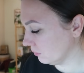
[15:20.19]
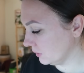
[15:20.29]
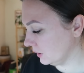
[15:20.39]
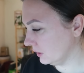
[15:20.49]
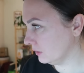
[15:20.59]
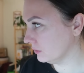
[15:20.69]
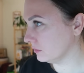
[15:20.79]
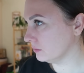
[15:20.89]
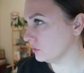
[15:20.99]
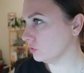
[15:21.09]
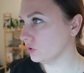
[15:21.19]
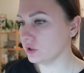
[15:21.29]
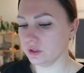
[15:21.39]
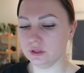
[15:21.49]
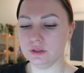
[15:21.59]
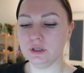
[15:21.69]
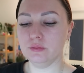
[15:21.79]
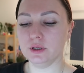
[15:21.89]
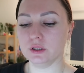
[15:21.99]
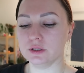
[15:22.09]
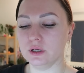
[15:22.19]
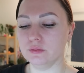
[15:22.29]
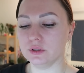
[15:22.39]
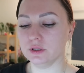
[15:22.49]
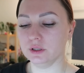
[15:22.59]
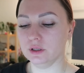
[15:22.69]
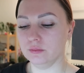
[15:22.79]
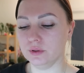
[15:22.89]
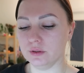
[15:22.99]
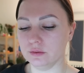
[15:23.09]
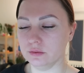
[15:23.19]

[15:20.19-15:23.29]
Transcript: Мне, что у нас сейчас, сентябрь, октябрь, ноябрь.